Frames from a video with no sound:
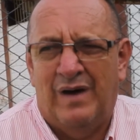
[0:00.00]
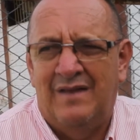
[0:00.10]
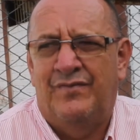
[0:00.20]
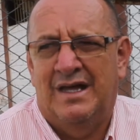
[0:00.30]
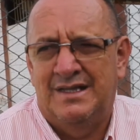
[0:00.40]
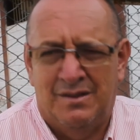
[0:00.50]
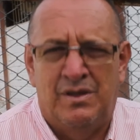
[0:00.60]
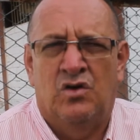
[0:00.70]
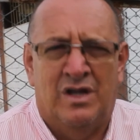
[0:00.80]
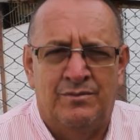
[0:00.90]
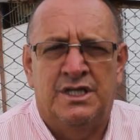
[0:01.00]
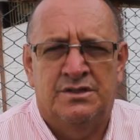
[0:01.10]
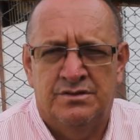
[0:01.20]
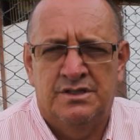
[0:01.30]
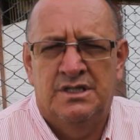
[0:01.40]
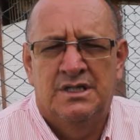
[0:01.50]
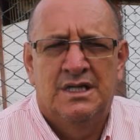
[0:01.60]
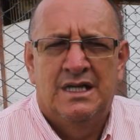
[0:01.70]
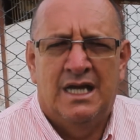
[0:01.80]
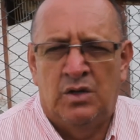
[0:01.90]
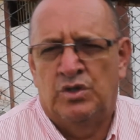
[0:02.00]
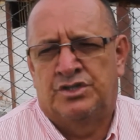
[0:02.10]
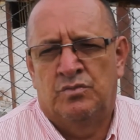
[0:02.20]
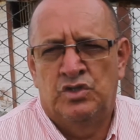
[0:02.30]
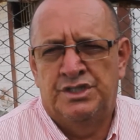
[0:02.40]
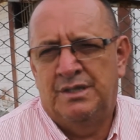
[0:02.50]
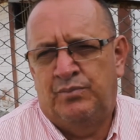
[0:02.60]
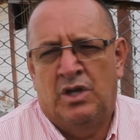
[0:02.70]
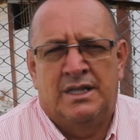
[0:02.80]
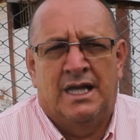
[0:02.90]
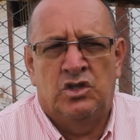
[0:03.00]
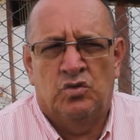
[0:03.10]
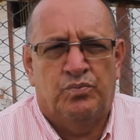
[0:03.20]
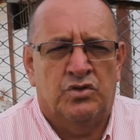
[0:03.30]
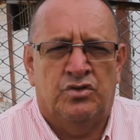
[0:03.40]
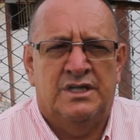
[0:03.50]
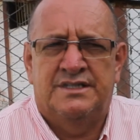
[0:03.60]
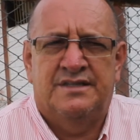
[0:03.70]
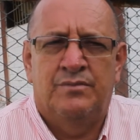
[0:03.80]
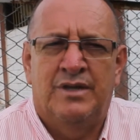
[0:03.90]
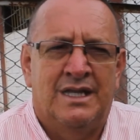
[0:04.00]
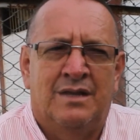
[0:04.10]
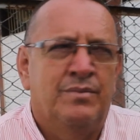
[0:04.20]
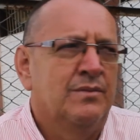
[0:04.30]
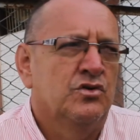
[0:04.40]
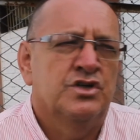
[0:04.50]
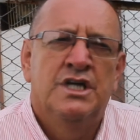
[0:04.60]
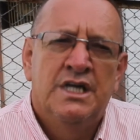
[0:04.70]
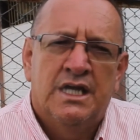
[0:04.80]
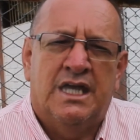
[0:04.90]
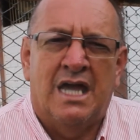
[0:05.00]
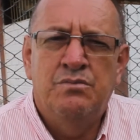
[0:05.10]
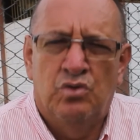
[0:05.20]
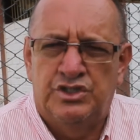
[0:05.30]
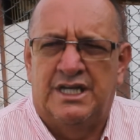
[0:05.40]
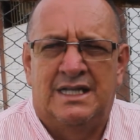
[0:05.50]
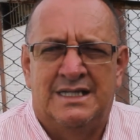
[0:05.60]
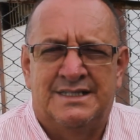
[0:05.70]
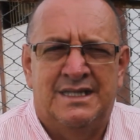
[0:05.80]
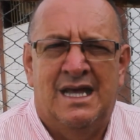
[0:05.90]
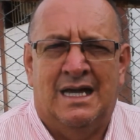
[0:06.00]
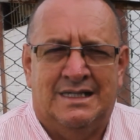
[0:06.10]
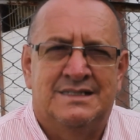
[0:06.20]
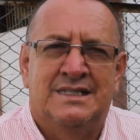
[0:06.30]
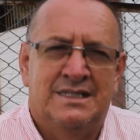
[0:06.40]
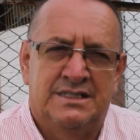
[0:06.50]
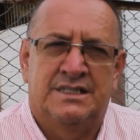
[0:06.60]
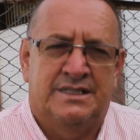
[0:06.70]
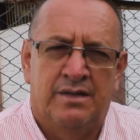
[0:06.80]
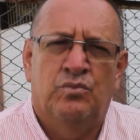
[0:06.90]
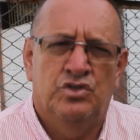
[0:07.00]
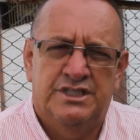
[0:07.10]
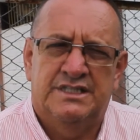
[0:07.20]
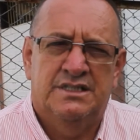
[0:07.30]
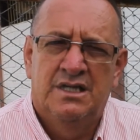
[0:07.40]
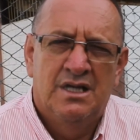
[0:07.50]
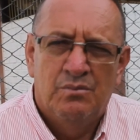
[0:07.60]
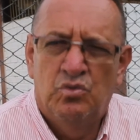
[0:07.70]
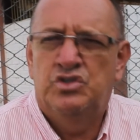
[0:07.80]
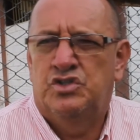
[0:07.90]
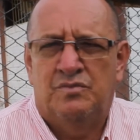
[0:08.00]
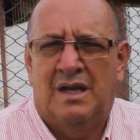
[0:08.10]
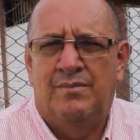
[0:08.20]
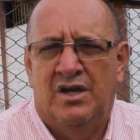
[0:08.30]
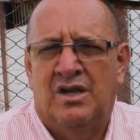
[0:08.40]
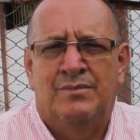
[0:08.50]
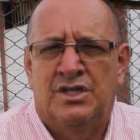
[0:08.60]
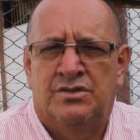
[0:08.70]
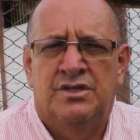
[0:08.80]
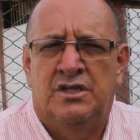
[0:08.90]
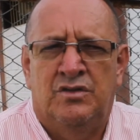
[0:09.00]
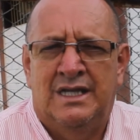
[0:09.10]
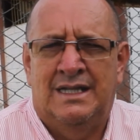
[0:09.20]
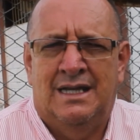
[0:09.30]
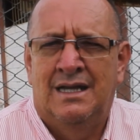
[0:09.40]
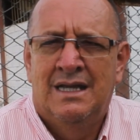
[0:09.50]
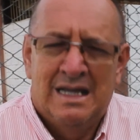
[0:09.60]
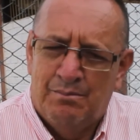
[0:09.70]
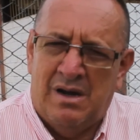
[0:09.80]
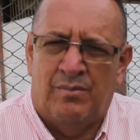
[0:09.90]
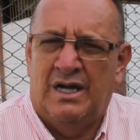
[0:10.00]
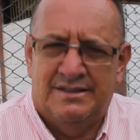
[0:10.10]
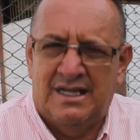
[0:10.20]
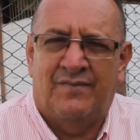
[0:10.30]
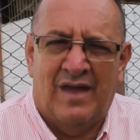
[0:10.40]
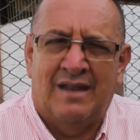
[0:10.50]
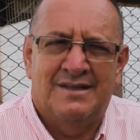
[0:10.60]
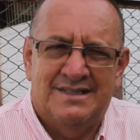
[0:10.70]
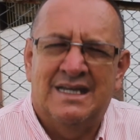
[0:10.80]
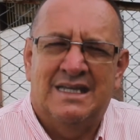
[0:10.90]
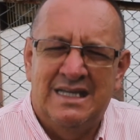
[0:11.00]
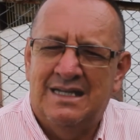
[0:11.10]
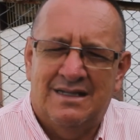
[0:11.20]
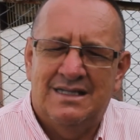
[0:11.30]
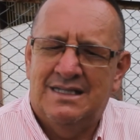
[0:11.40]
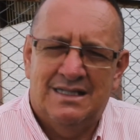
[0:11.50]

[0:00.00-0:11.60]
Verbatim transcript: falta de mejoramientos en nuestro municipio. Andando por todas estas veredas vemos que hay mucha necesidad, que se necesitan muchas, muchos más mejoramientos de vivienda. Vamos a tratar de seguir